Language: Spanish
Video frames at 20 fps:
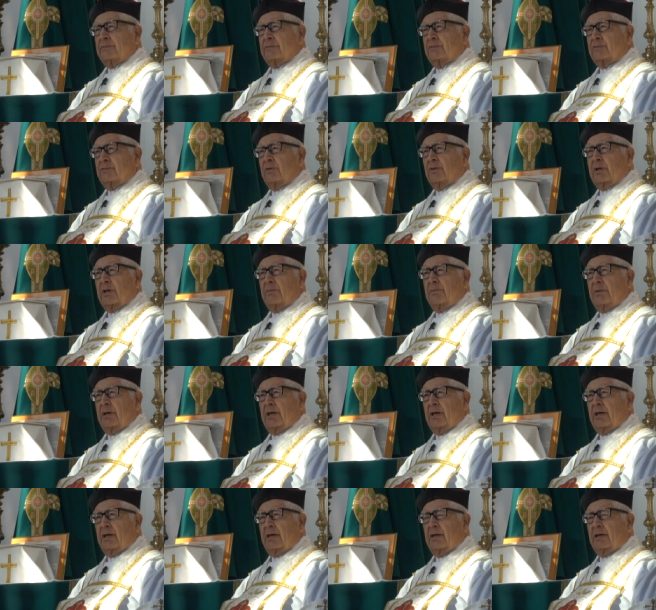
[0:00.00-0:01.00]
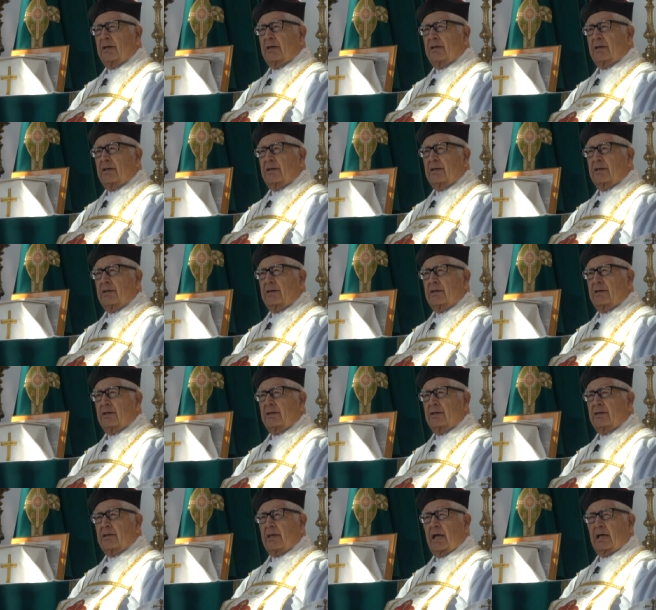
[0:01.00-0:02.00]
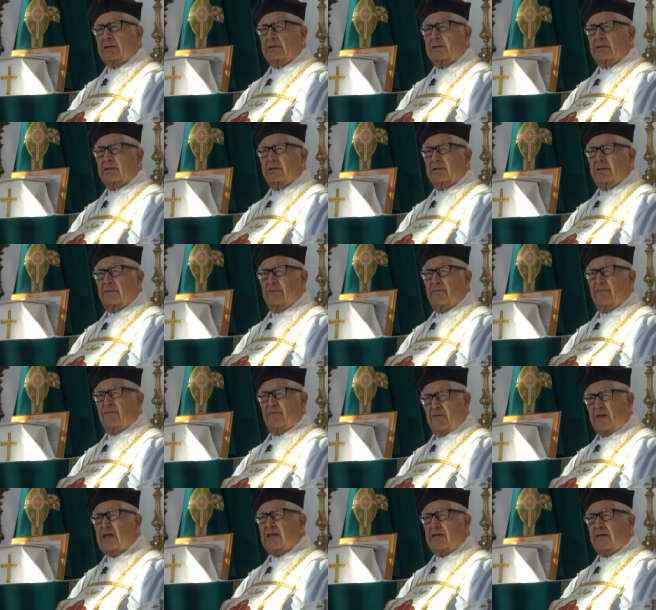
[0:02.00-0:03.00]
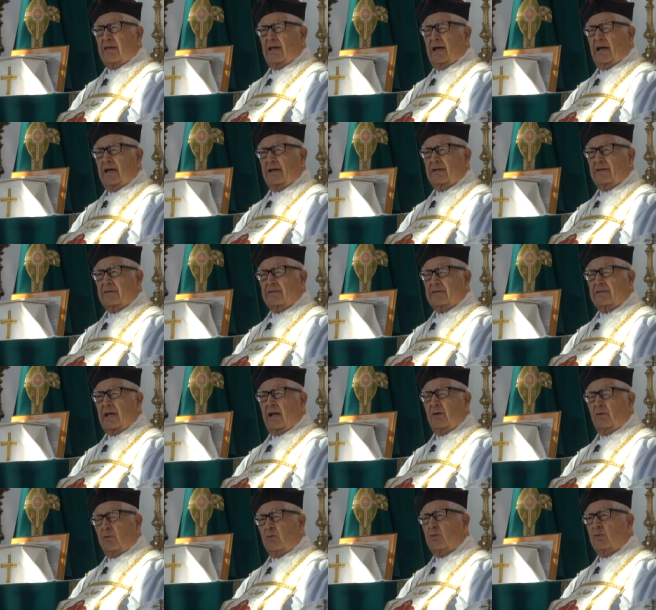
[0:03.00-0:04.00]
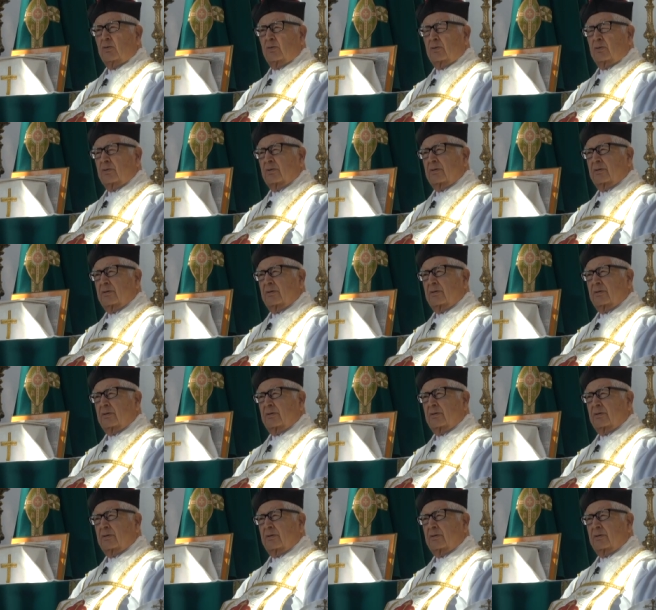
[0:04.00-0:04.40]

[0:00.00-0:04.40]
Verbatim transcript: Tú que me das vida, salud,